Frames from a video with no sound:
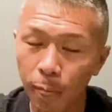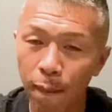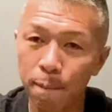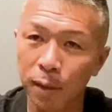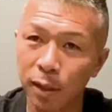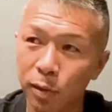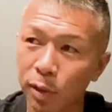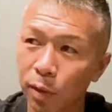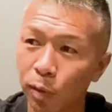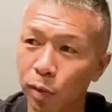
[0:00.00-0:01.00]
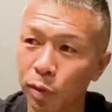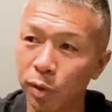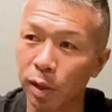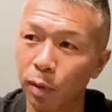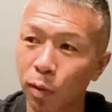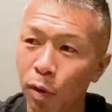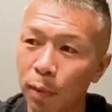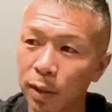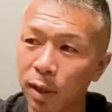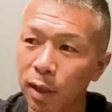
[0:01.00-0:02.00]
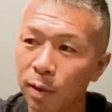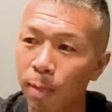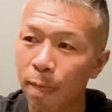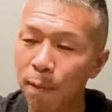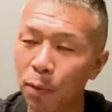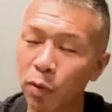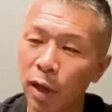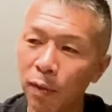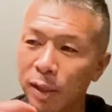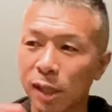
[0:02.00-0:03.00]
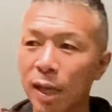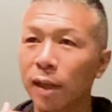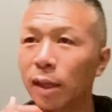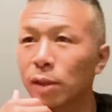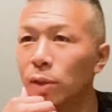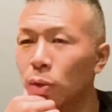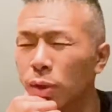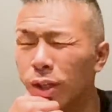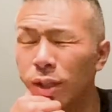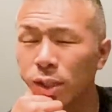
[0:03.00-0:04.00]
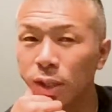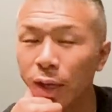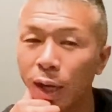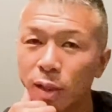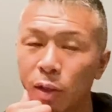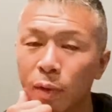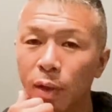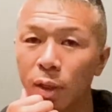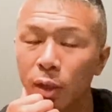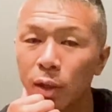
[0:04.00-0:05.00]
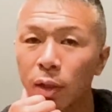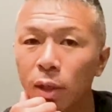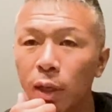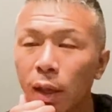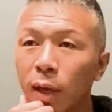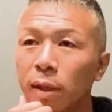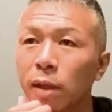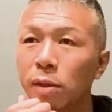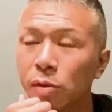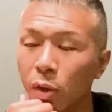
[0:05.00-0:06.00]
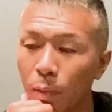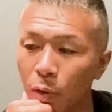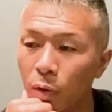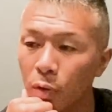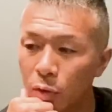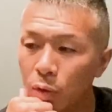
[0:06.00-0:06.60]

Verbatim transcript: まあねそういったところちょっとね今後またまあ僕 K1 好きなんでちょっとね試合会場には行けなかったんですけども